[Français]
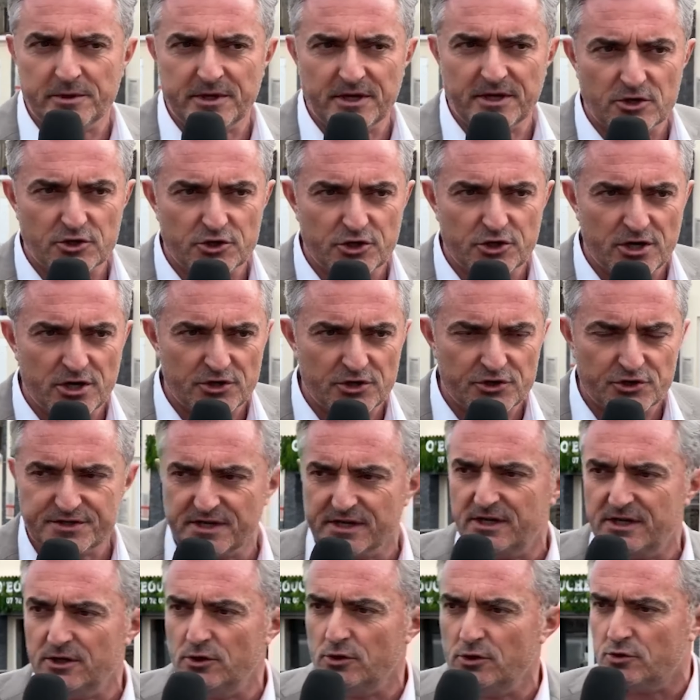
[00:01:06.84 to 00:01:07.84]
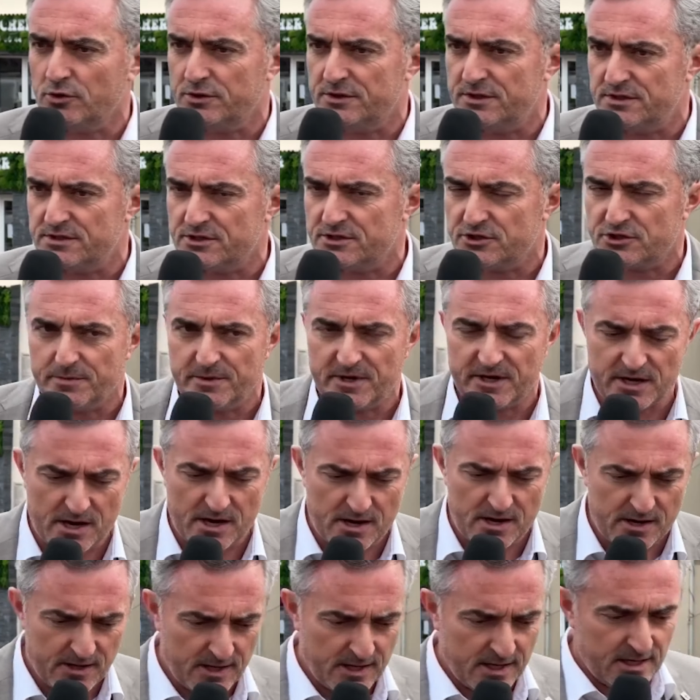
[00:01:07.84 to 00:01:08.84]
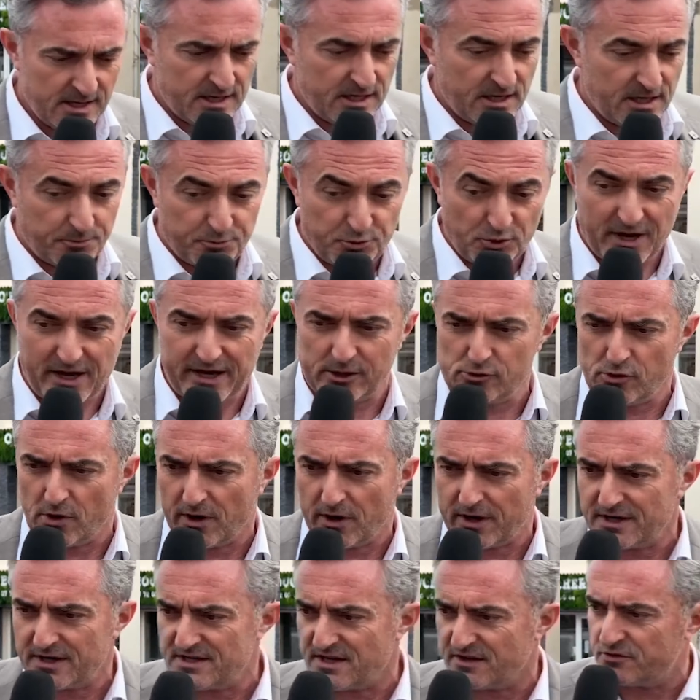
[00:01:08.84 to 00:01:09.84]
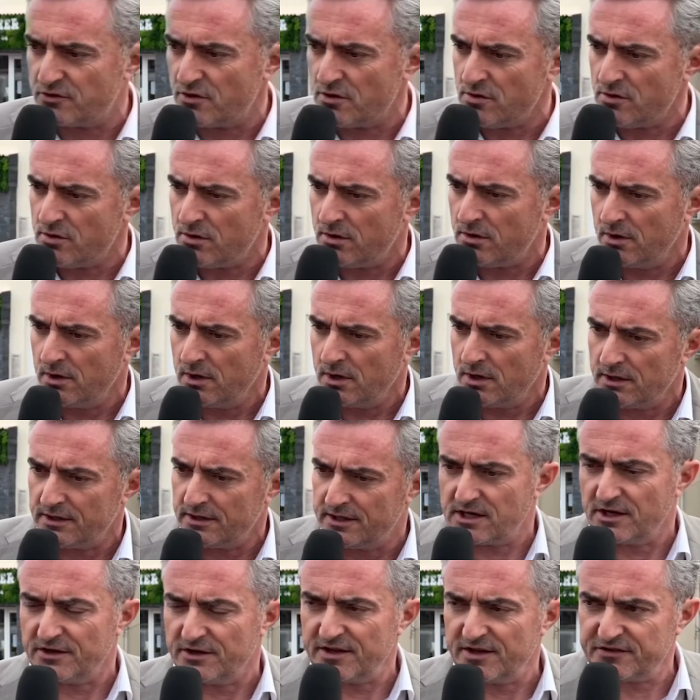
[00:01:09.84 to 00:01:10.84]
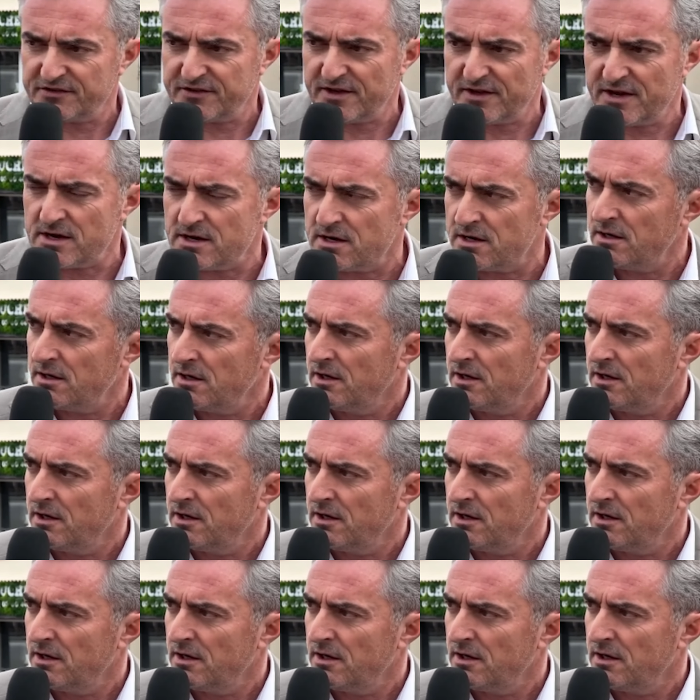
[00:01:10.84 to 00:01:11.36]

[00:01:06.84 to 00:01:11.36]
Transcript: pris en charge, sans qu'ils ne cotisent jamais rien. Et puis la régularisation des clandestins.